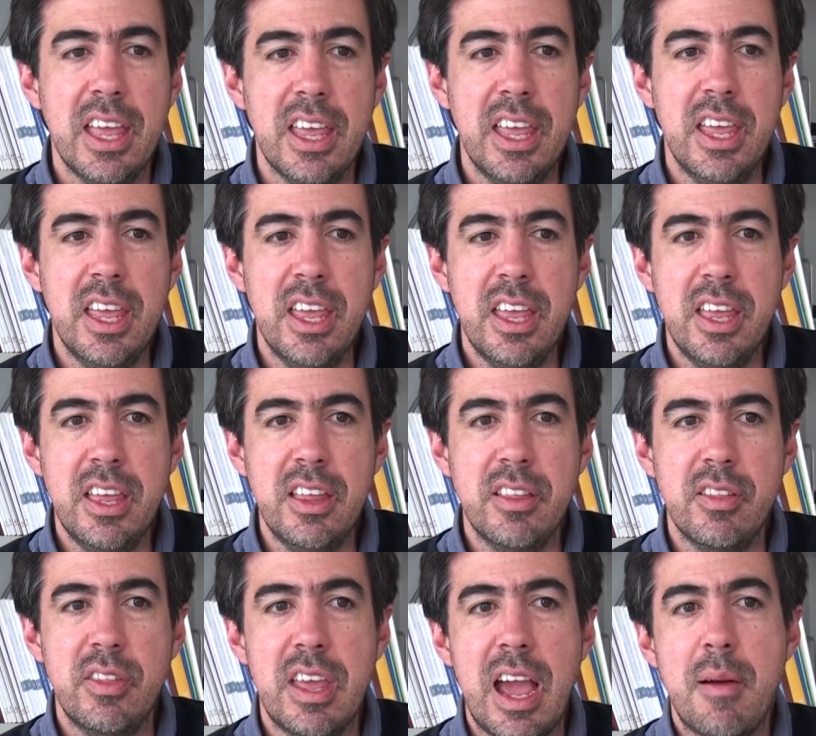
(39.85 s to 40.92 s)
Y
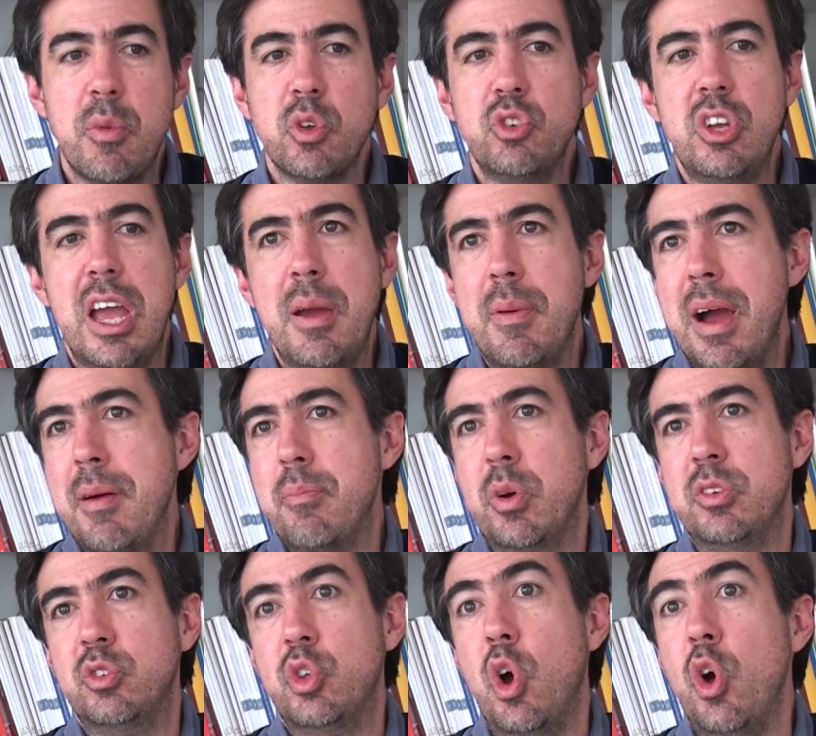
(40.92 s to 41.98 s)
digamos, lleva
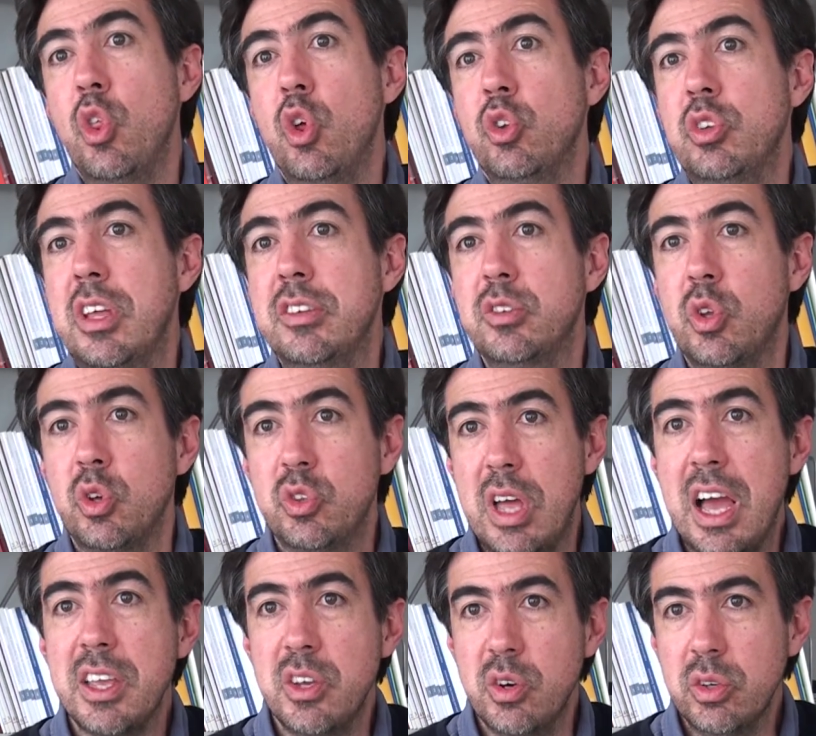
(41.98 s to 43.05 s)
pues todos
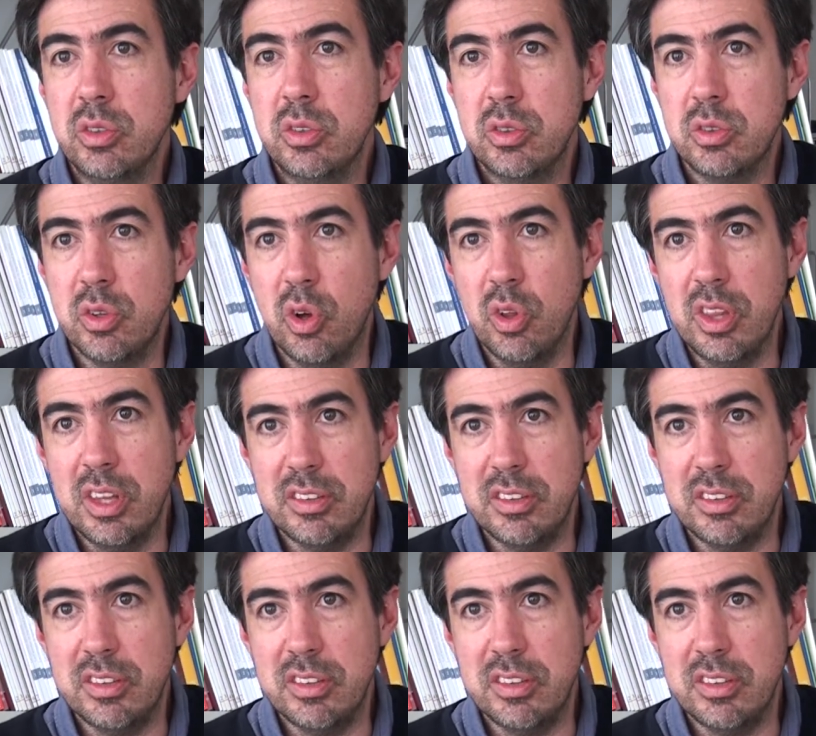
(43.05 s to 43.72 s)
estos años, ¿no?